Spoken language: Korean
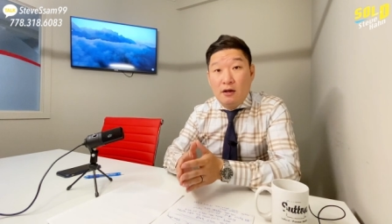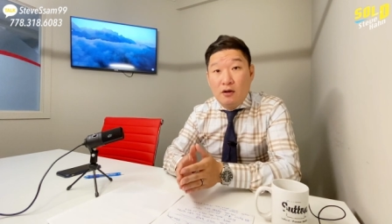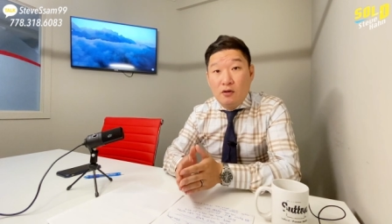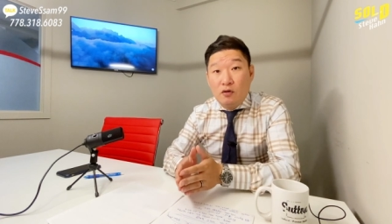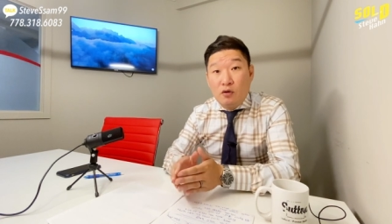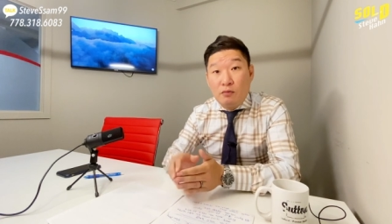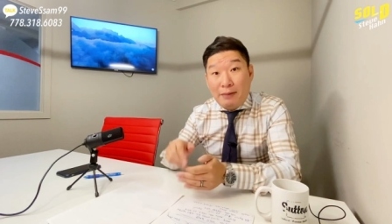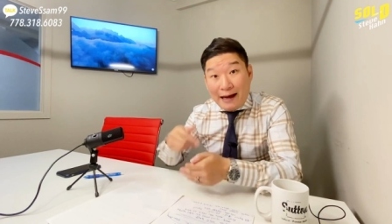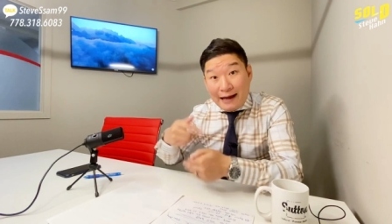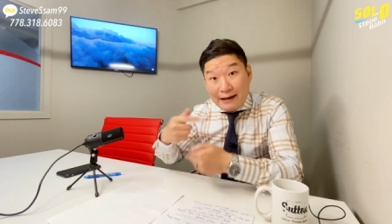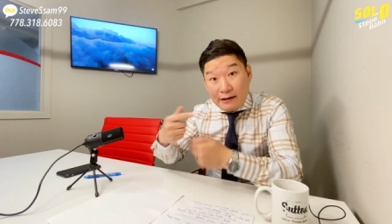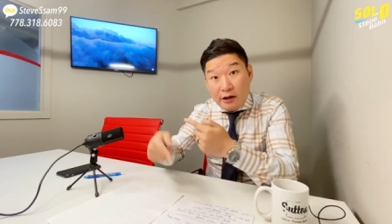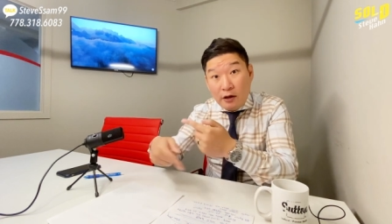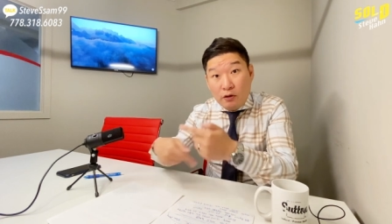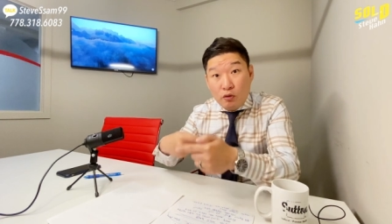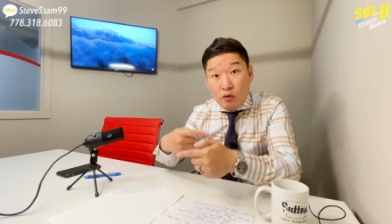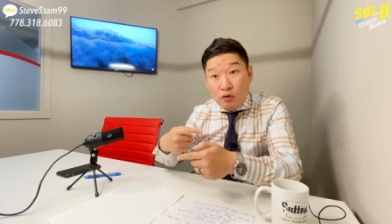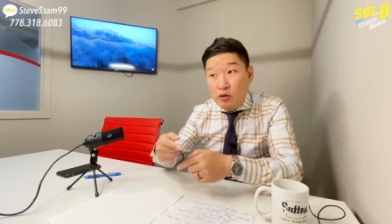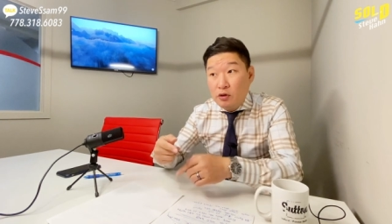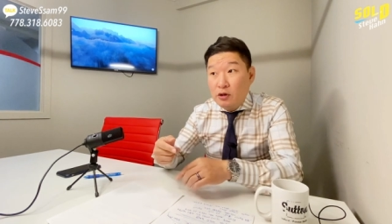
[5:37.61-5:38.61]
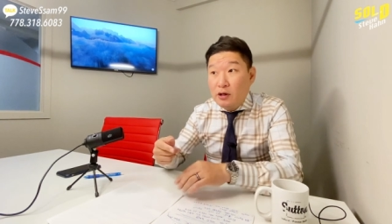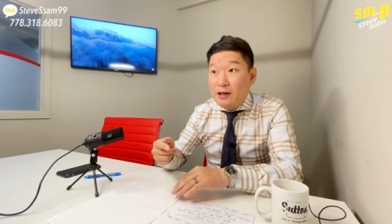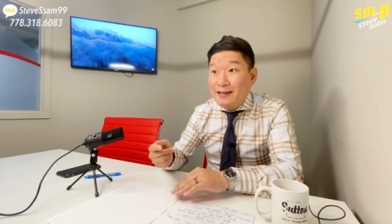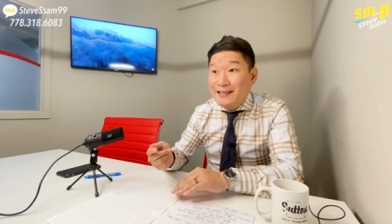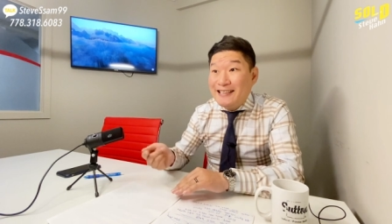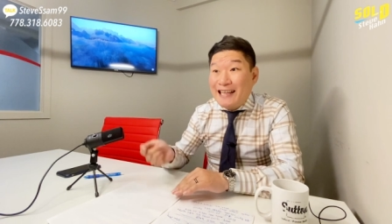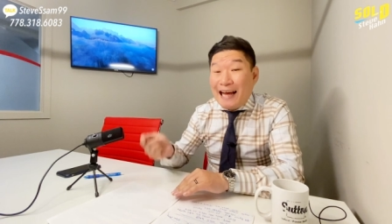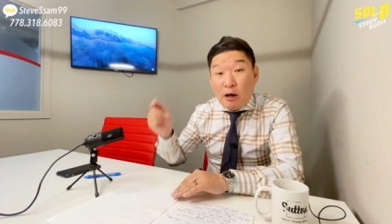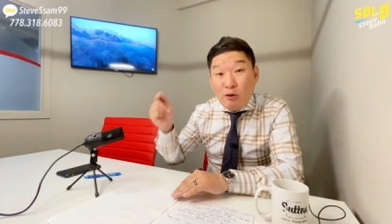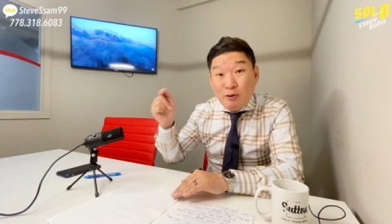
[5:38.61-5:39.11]
또는 반대로
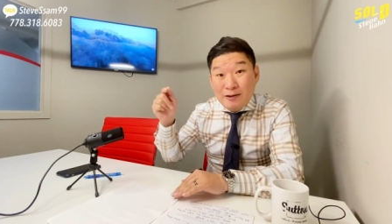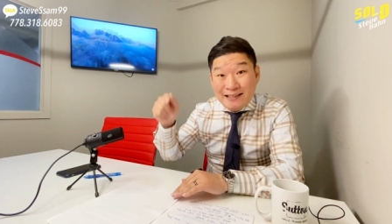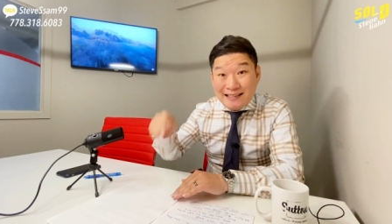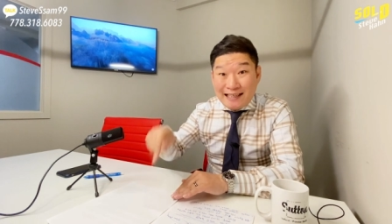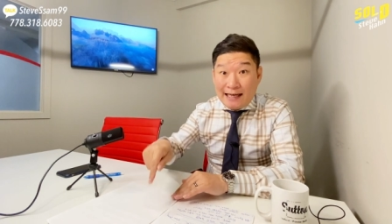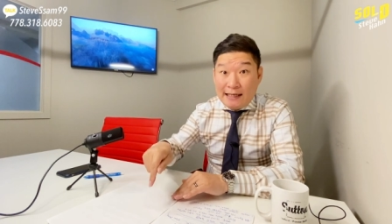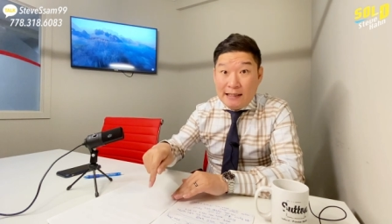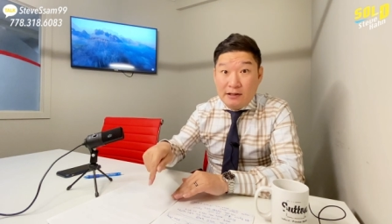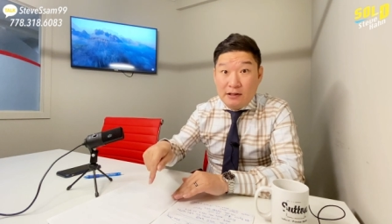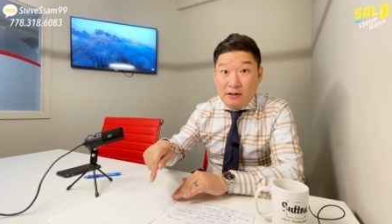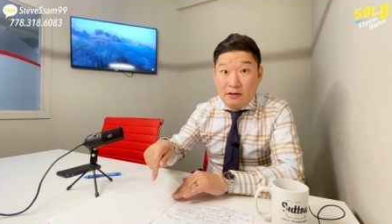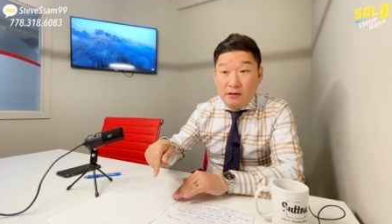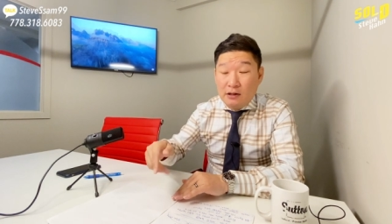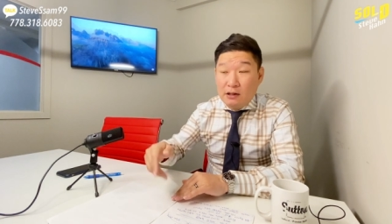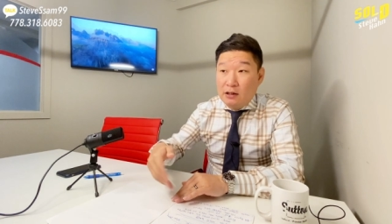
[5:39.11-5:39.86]
다운사이즈.